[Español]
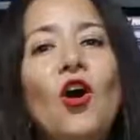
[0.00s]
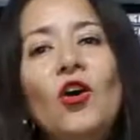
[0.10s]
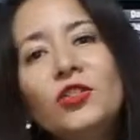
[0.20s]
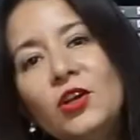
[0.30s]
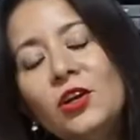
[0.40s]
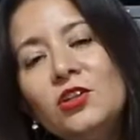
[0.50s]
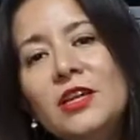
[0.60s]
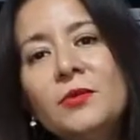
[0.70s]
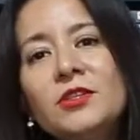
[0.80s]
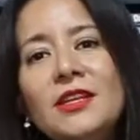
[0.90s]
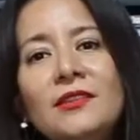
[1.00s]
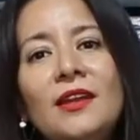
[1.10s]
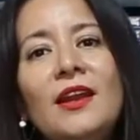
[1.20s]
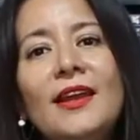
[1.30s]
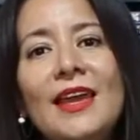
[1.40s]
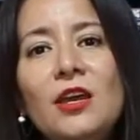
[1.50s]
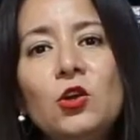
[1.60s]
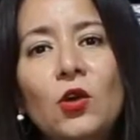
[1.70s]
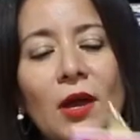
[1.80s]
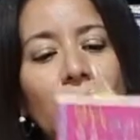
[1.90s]
Otro de los libros que tienen aquí en
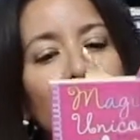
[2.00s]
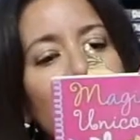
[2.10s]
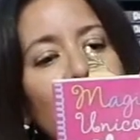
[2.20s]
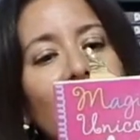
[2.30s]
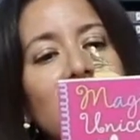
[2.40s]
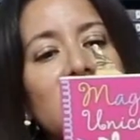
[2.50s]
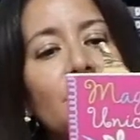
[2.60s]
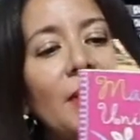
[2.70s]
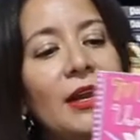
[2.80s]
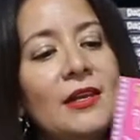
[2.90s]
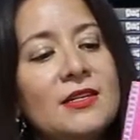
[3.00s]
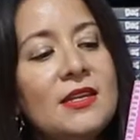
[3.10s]
Kruka este para las